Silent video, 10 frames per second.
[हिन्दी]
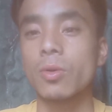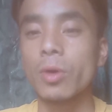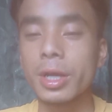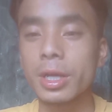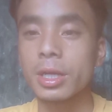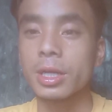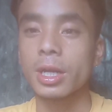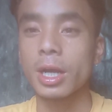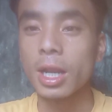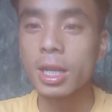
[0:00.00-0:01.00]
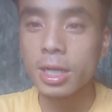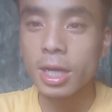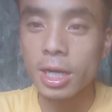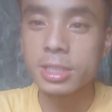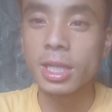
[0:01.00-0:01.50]
कोई गल
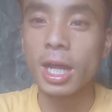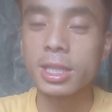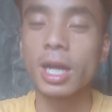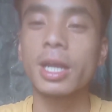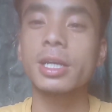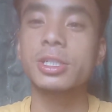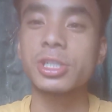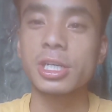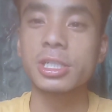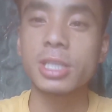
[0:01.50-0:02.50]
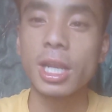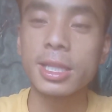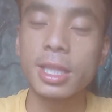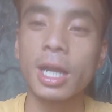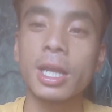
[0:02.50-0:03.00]
घर जलाता है चार्ज
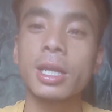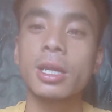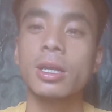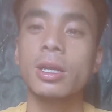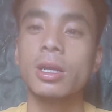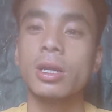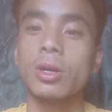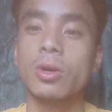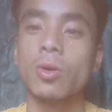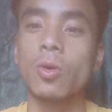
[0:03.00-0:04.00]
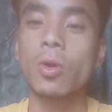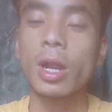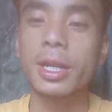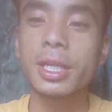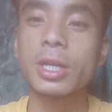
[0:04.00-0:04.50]
जलाता है और
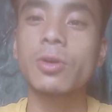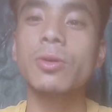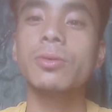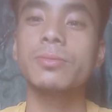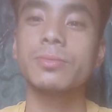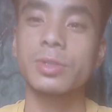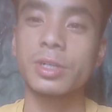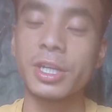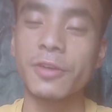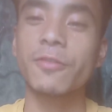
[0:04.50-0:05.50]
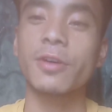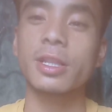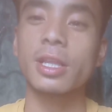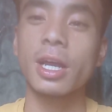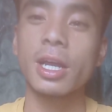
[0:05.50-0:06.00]
लड़की को डेफ
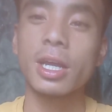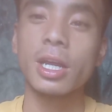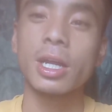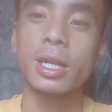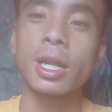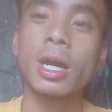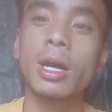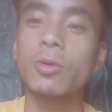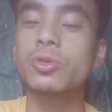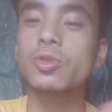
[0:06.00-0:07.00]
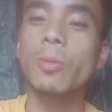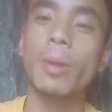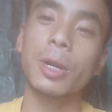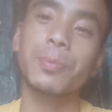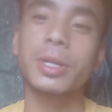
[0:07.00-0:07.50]
करता है ना उसको
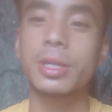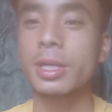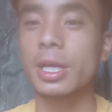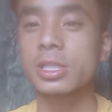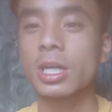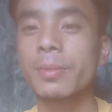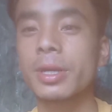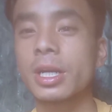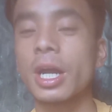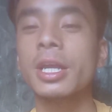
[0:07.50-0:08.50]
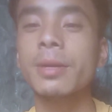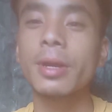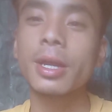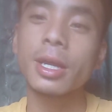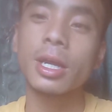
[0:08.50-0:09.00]
मारपीट रास्ता में कहीं
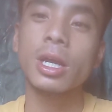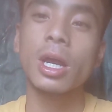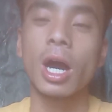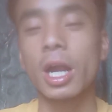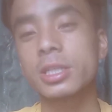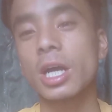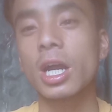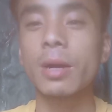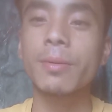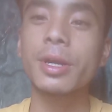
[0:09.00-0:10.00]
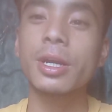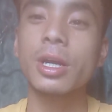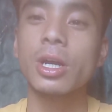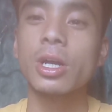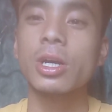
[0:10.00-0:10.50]
में हर जगह में
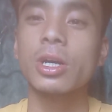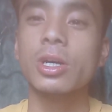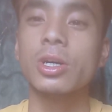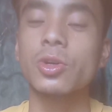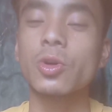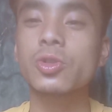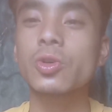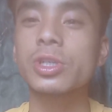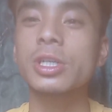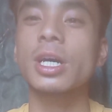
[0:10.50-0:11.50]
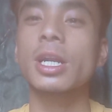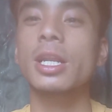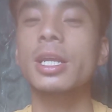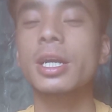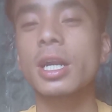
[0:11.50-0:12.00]
दो सौ से ज़्यादा
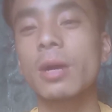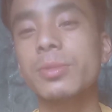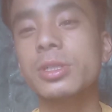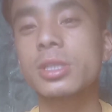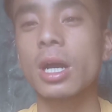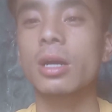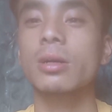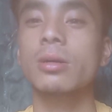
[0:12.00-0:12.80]
लेकर अभी तक